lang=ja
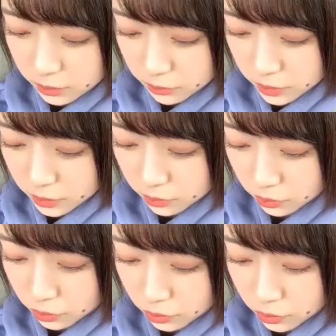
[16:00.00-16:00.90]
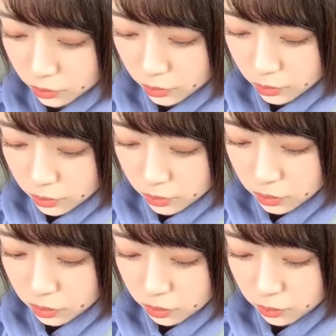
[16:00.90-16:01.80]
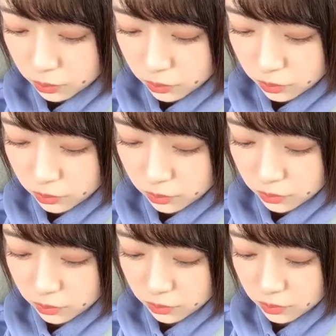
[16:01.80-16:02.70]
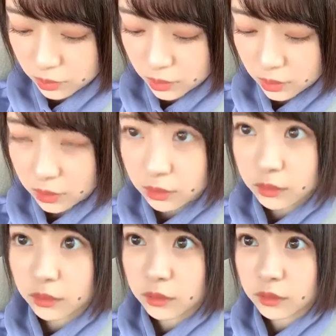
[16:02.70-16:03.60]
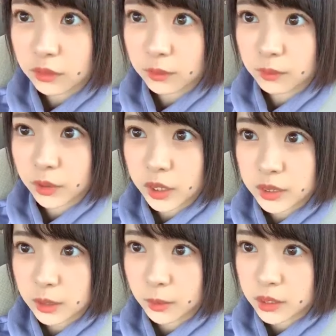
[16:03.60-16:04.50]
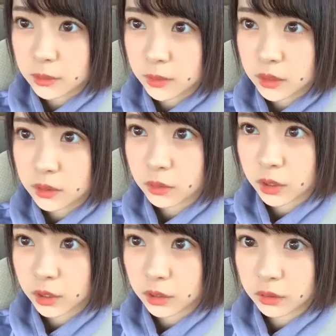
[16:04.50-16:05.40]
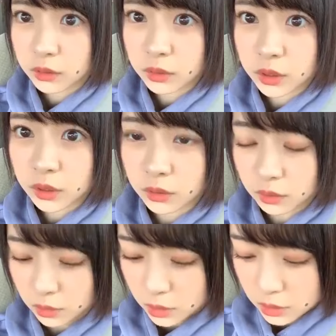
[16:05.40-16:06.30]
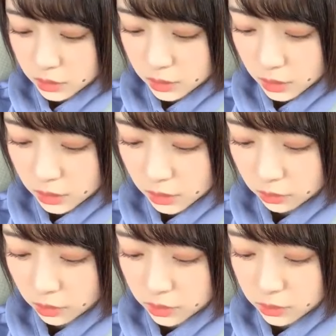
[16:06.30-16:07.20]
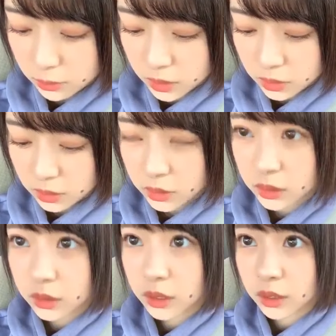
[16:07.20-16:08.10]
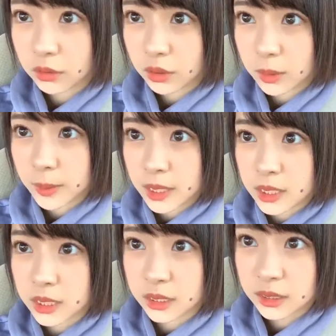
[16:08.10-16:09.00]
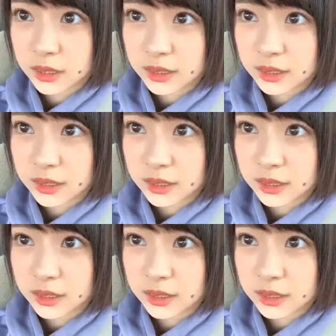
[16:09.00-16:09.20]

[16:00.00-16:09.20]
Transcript: すいませんほんとちょっとねでも集めやすいのかなどうなんだろう時間学と集めやすいっていうイメージ